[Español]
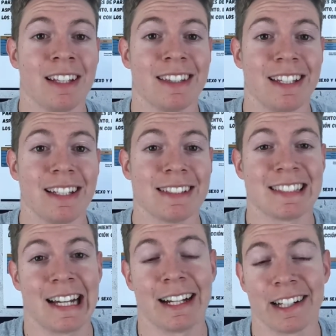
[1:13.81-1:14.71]
de
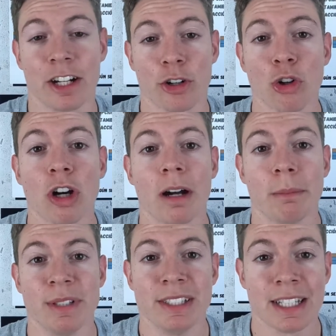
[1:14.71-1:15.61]
sangre roja
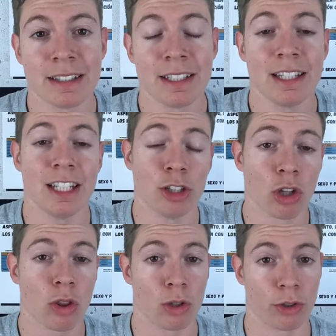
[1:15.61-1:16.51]
brillante y
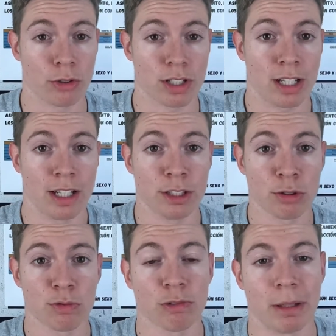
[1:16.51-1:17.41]
no dolorosa.
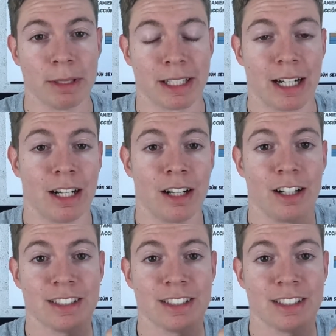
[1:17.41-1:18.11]
Esto es fundamental.